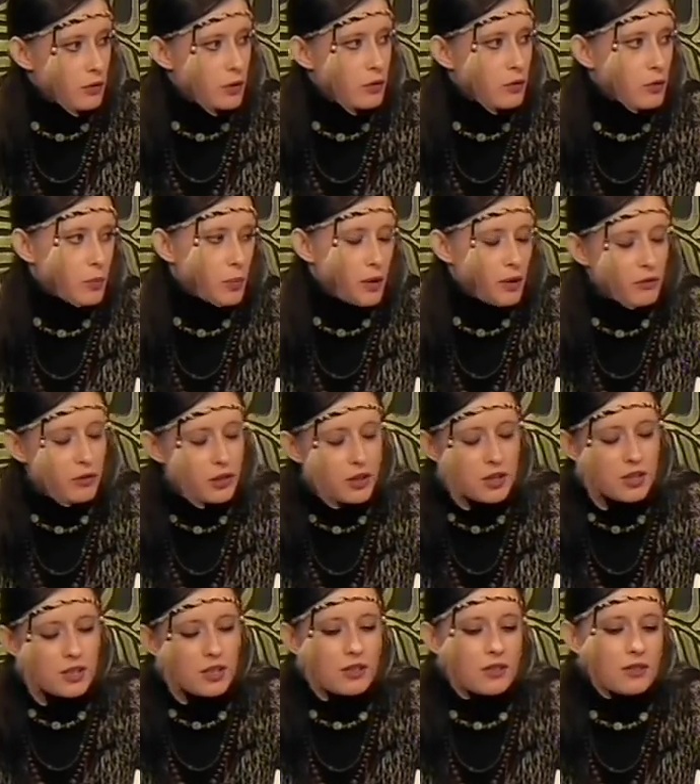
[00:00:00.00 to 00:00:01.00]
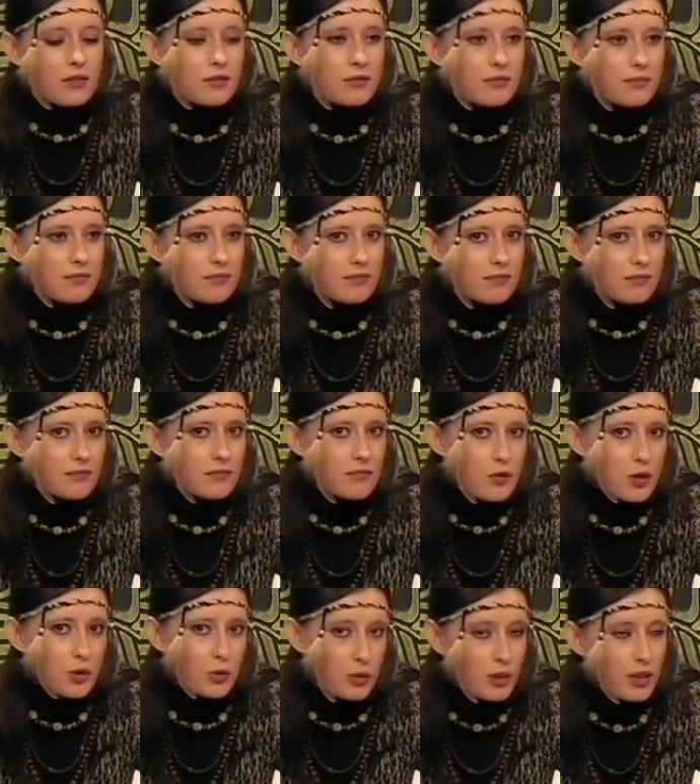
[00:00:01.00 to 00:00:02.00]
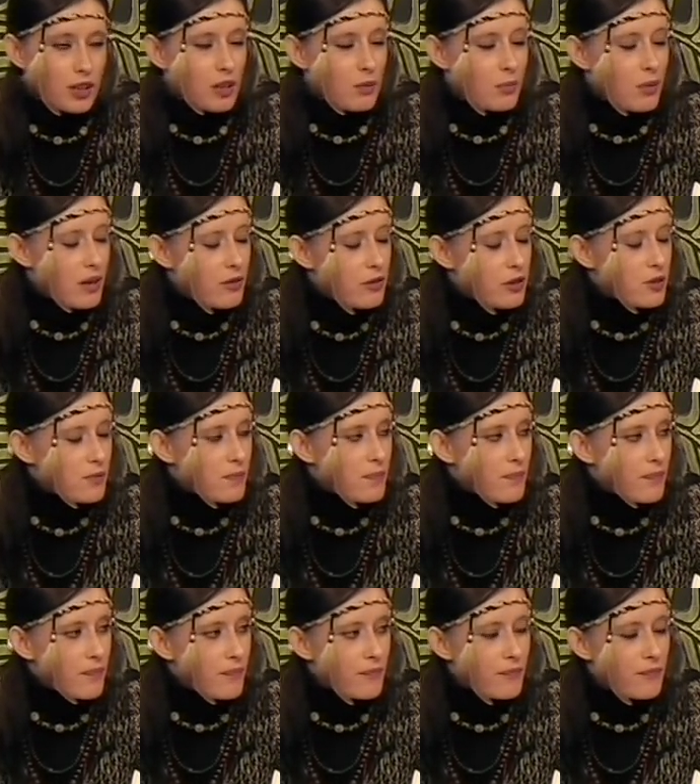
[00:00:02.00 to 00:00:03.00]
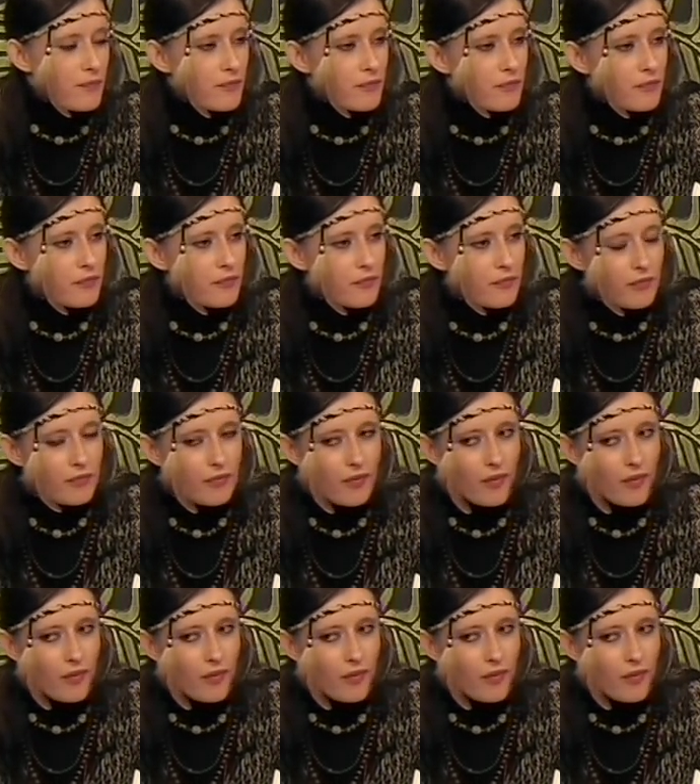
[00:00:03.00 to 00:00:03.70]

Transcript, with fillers: в него привнести, что-то добавить. Хорошо, а